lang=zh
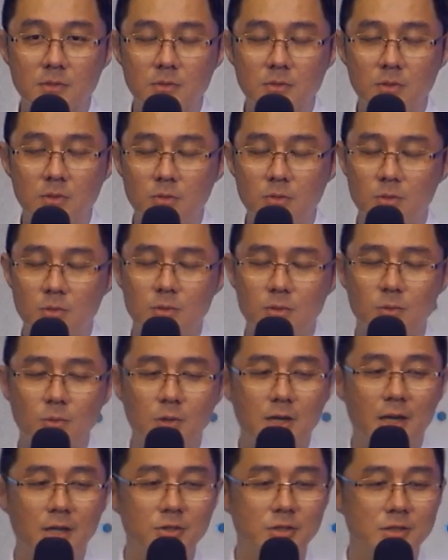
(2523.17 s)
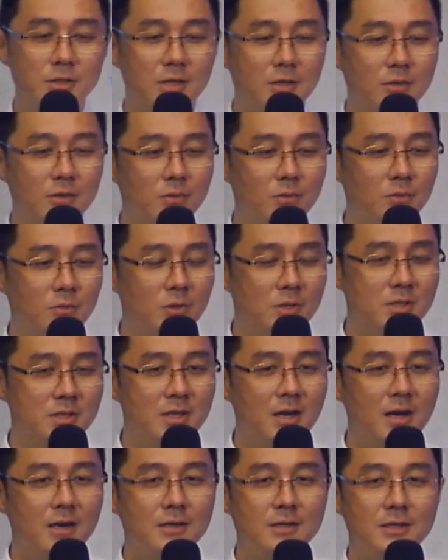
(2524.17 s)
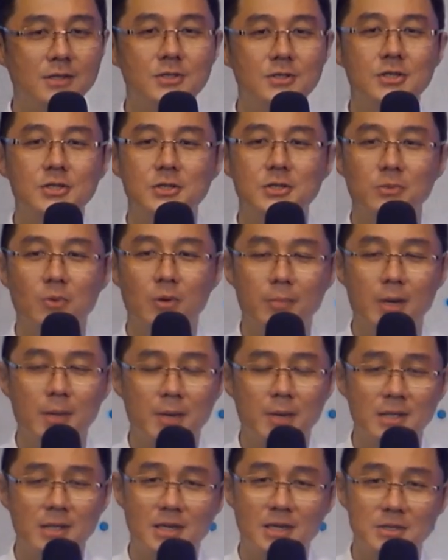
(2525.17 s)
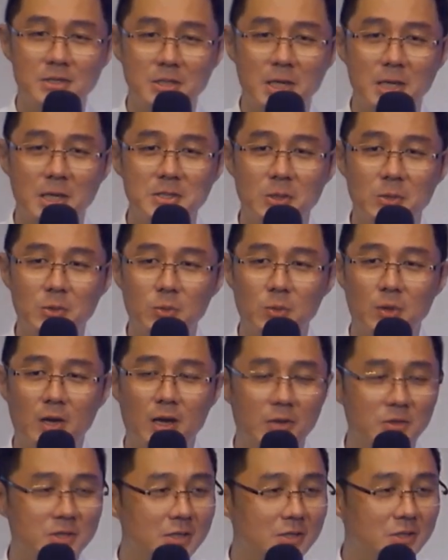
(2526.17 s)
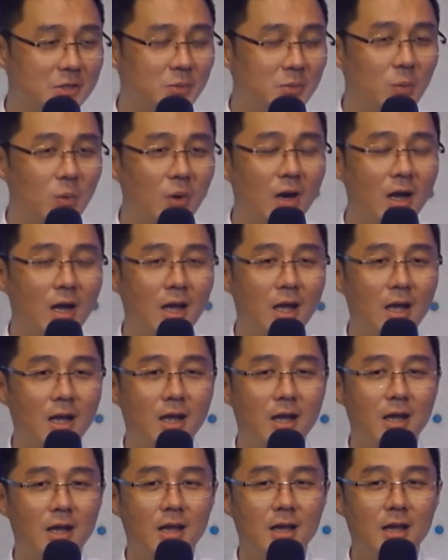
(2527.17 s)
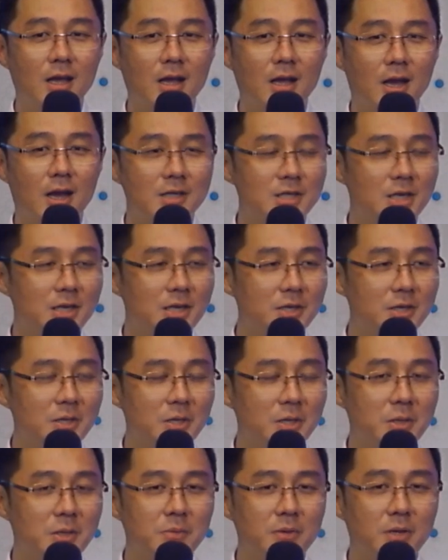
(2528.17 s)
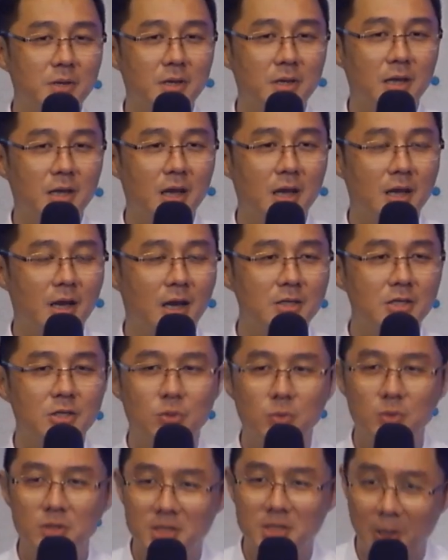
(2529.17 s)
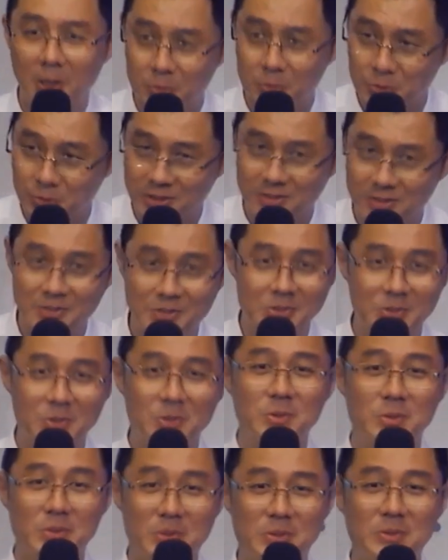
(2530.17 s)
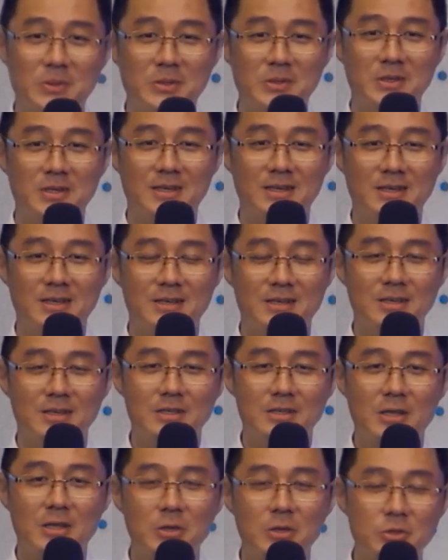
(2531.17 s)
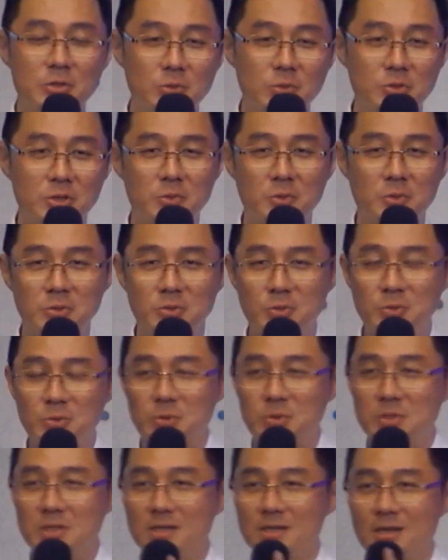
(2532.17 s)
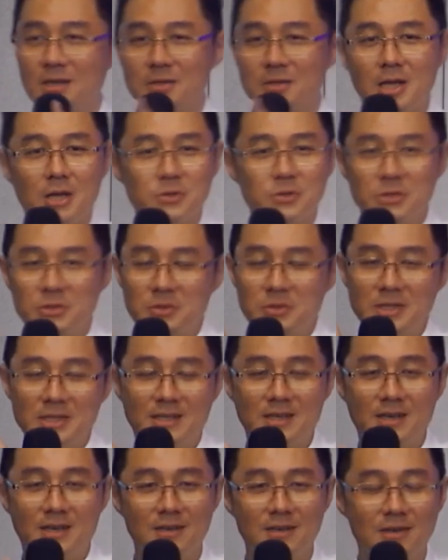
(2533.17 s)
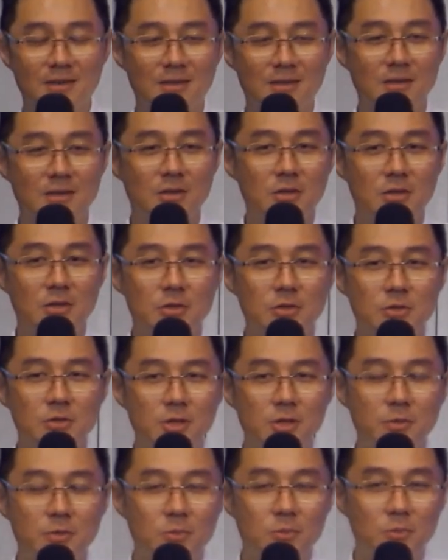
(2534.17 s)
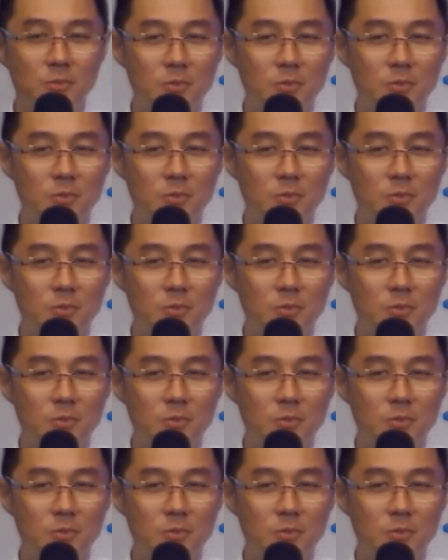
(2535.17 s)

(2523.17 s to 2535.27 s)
我我感觉上，我上一次我妈妈这样子来照顾我，好像是我还在还在读小学的时候。到了中学，我住宿舍，然后大学就离开了，所以